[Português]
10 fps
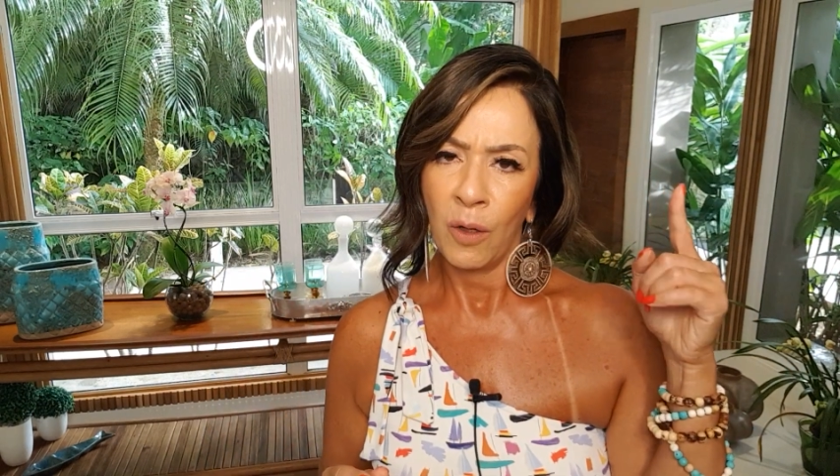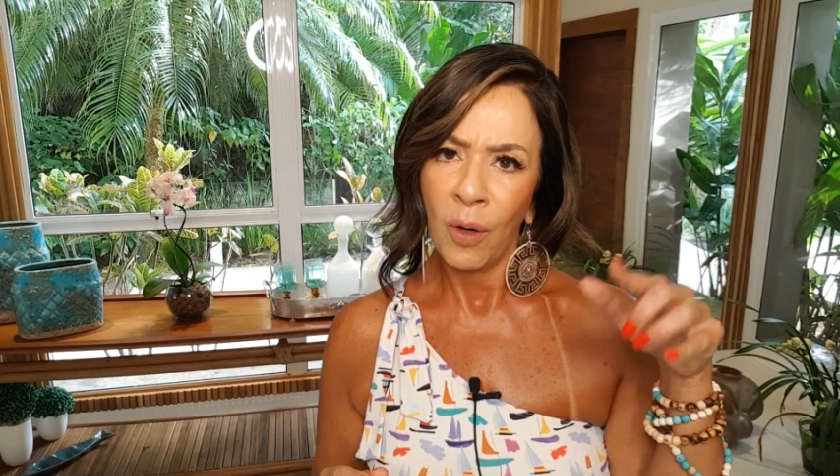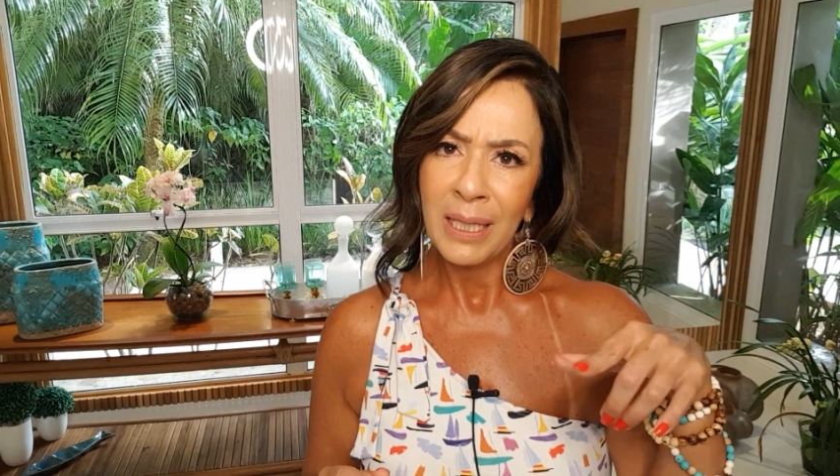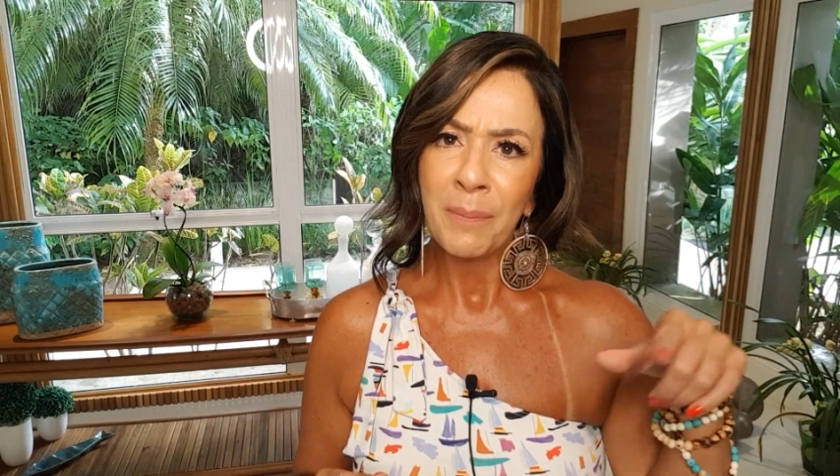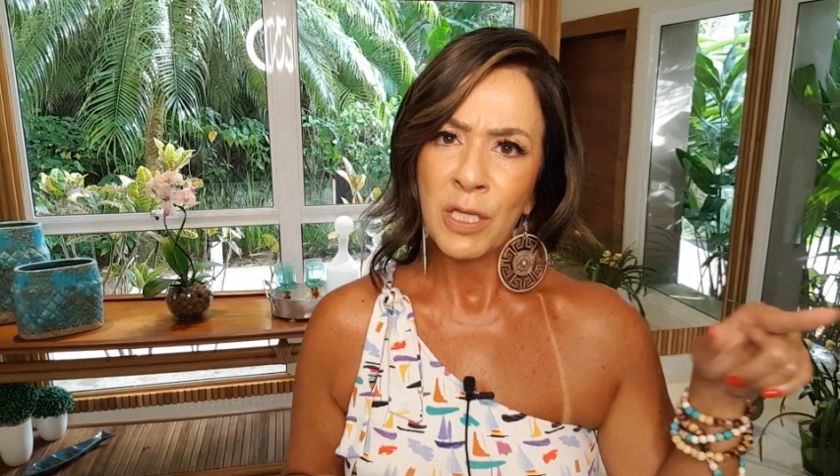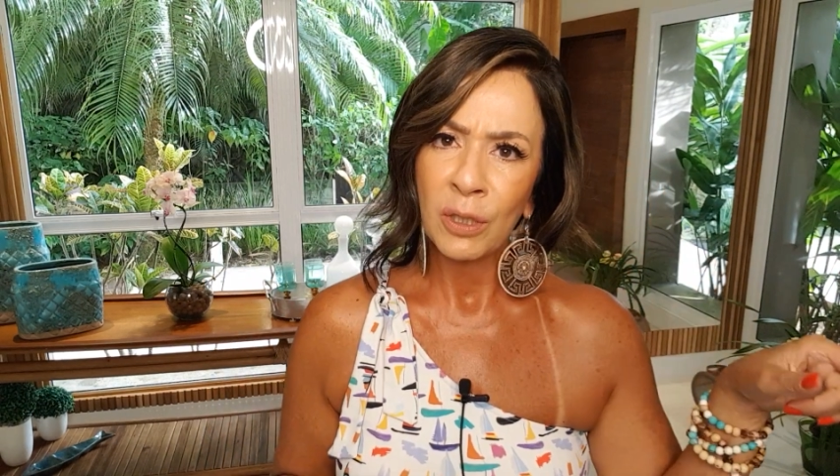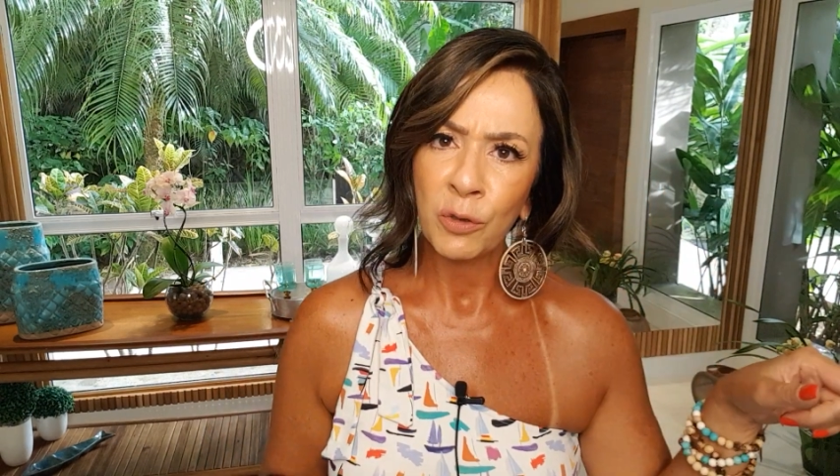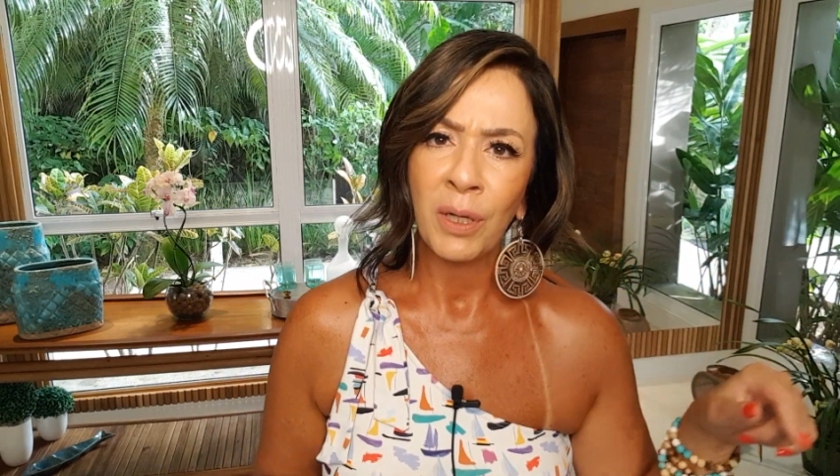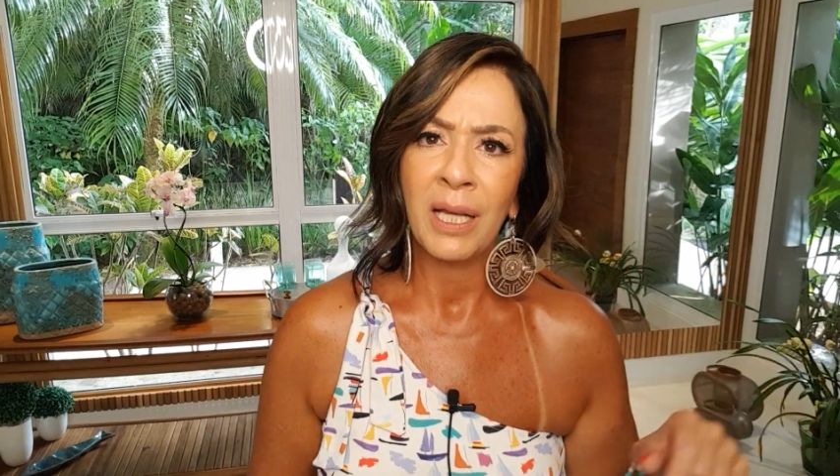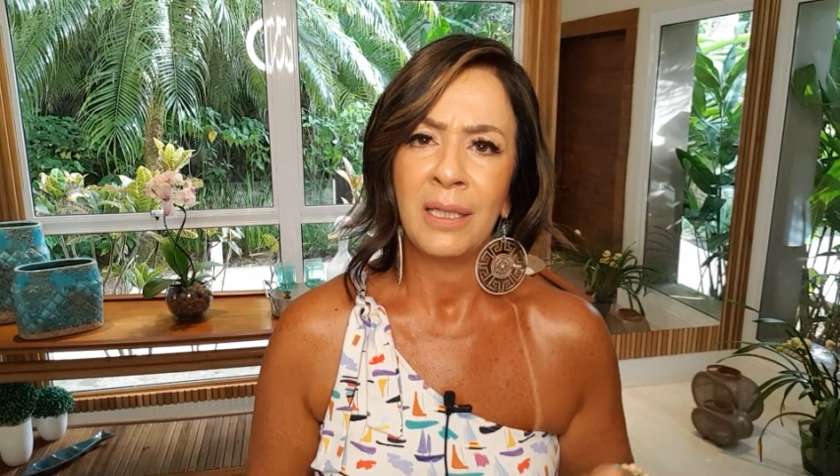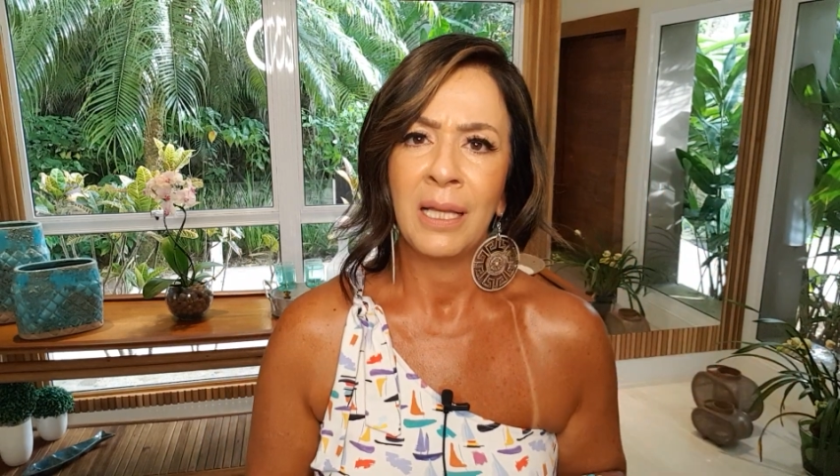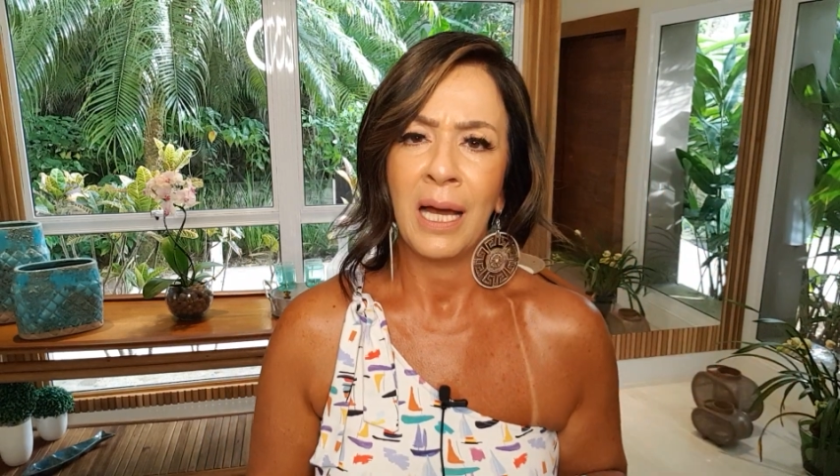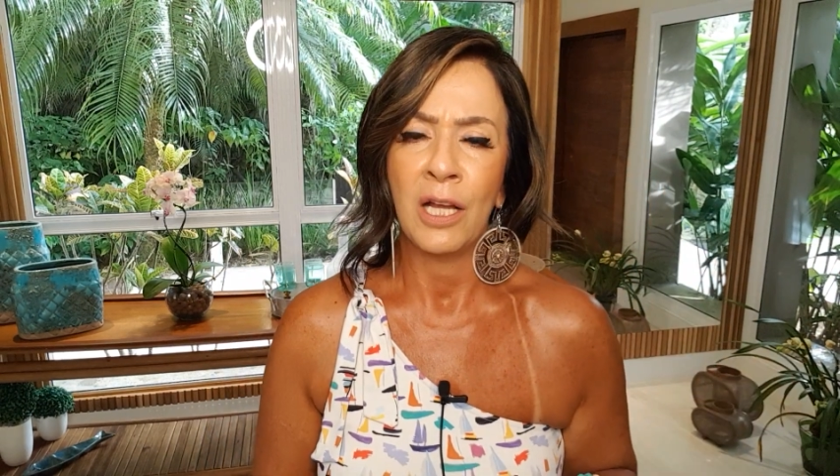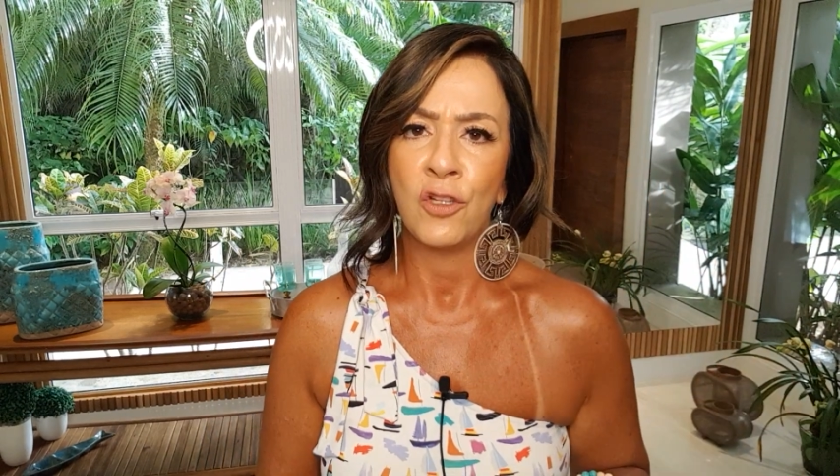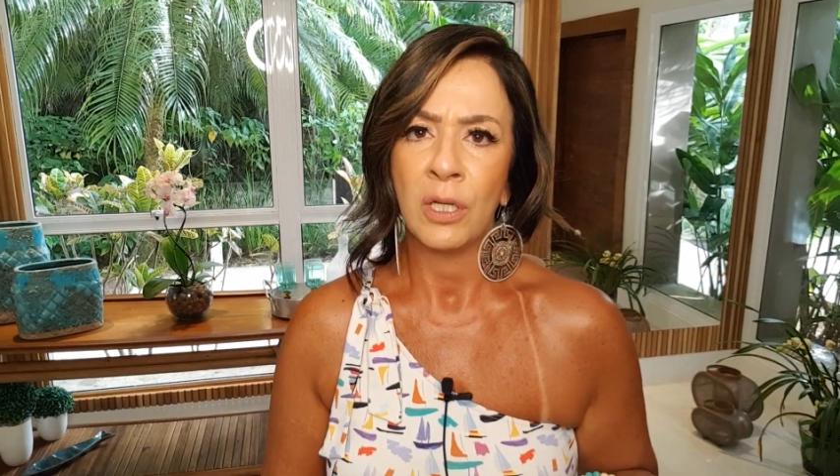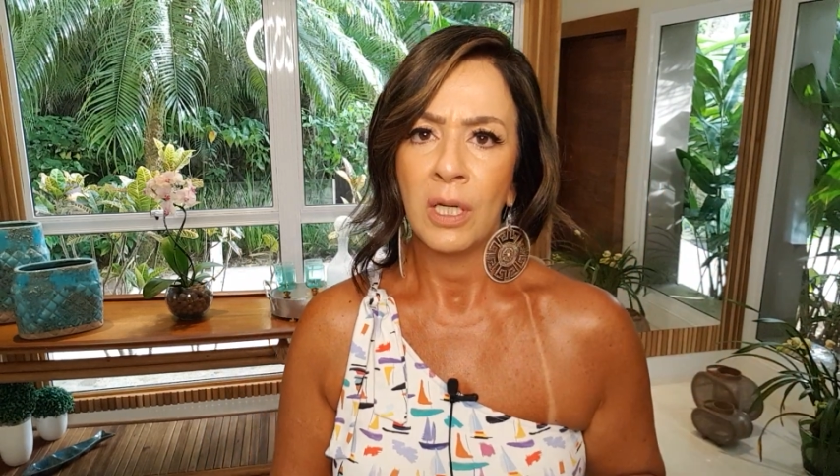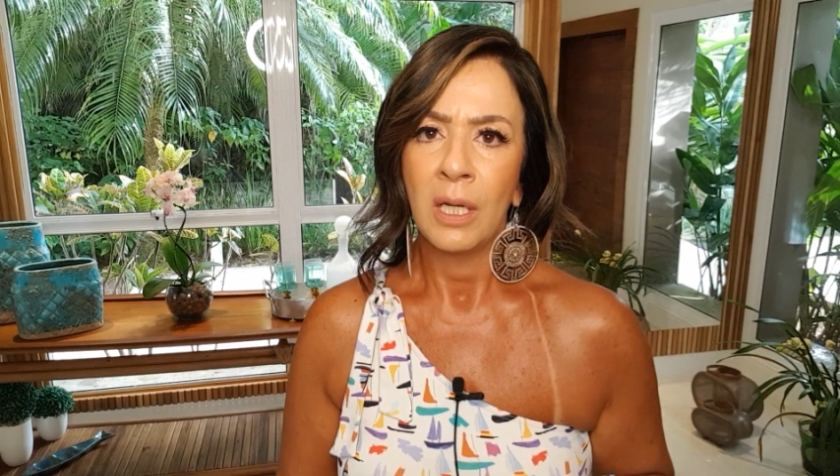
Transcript: Olha, mas olha a tua realidade.